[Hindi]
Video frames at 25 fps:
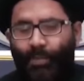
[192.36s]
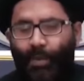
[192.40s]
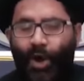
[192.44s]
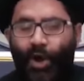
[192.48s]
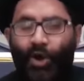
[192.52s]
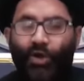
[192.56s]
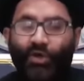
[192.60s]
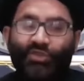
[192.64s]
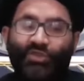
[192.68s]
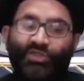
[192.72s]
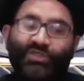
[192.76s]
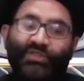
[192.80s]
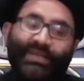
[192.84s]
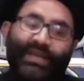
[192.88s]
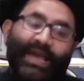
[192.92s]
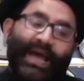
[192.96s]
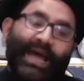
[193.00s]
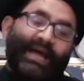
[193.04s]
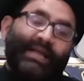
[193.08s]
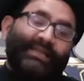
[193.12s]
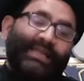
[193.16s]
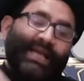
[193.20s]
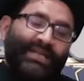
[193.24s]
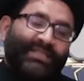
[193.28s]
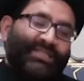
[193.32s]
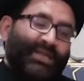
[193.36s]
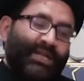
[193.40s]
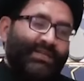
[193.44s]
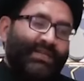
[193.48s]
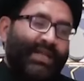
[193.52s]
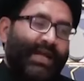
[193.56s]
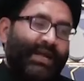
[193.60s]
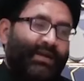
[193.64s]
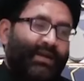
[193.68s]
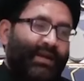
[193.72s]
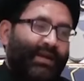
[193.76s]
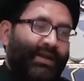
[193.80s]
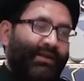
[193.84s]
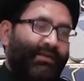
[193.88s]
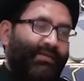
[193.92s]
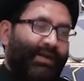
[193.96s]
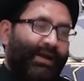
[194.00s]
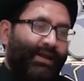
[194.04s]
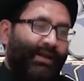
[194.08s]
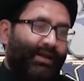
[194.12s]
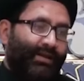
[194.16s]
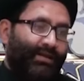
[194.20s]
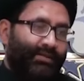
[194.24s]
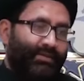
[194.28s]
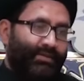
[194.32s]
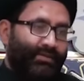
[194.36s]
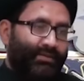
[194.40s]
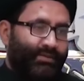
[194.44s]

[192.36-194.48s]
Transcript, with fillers: बहुत ज्यादा सजदा करने वाला